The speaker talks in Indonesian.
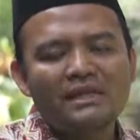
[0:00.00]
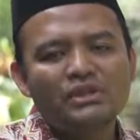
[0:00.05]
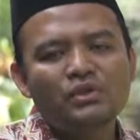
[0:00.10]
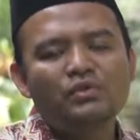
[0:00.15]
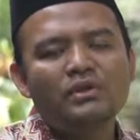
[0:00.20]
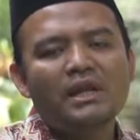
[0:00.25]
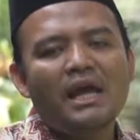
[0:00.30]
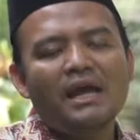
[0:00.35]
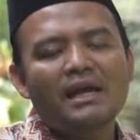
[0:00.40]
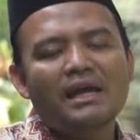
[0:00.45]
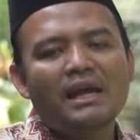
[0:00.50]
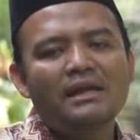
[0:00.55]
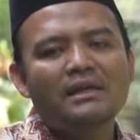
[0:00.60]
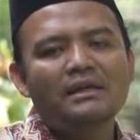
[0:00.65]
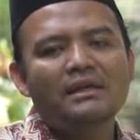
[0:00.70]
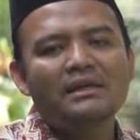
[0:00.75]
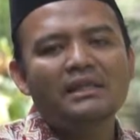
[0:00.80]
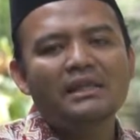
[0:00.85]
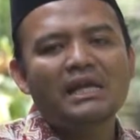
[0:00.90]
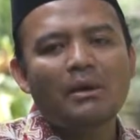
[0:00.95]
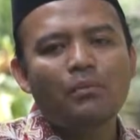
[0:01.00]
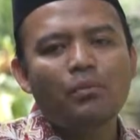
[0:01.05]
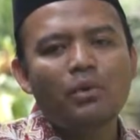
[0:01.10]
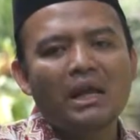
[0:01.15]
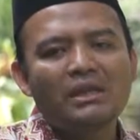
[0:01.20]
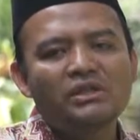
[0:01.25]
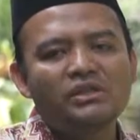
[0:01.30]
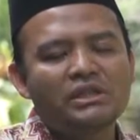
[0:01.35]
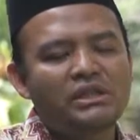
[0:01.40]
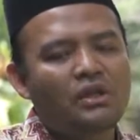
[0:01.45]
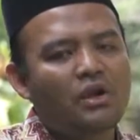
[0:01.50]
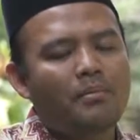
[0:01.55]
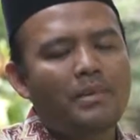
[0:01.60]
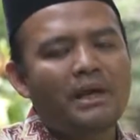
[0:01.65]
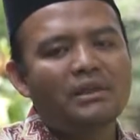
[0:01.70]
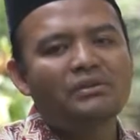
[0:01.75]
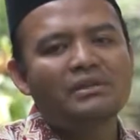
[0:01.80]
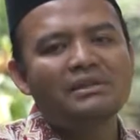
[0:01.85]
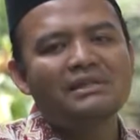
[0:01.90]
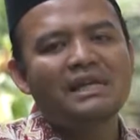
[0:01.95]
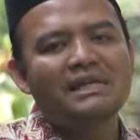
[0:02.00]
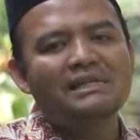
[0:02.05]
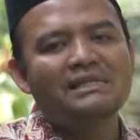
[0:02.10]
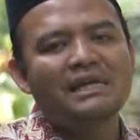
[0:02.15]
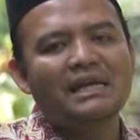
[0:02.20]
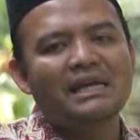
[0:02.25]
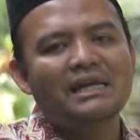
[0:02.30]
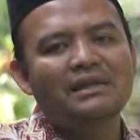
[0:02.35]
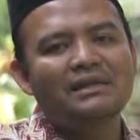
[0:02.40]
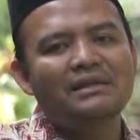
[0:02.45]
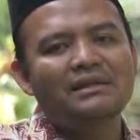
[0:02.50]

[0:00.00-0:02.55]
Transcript: disunahkan ketika bulan suci Ramadan saja.